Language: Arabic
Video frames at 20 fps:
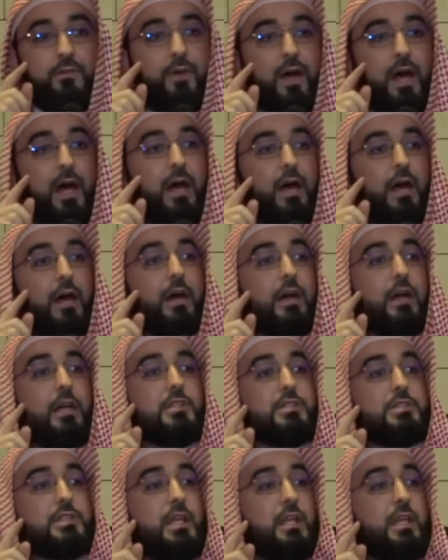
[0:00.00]

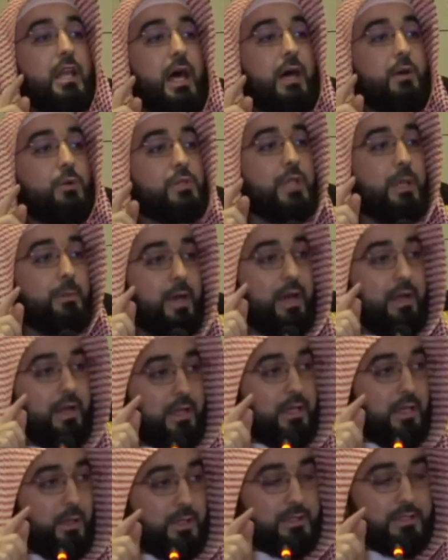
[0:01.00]
فقص الله
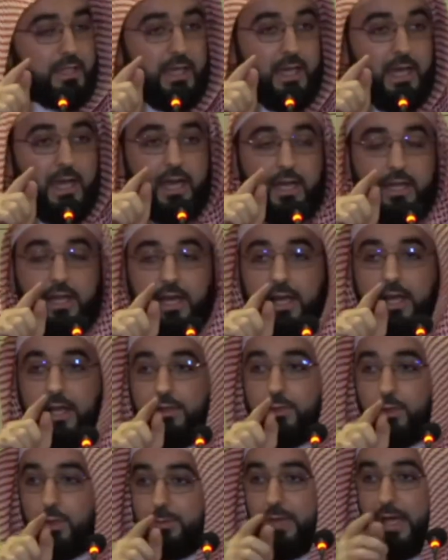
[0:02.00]
تبارك وتعالى
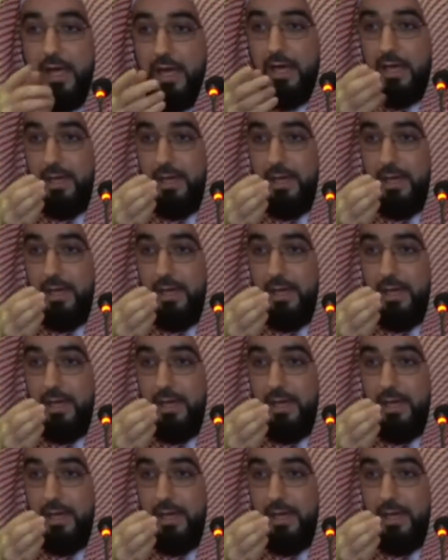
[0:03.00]
عنهما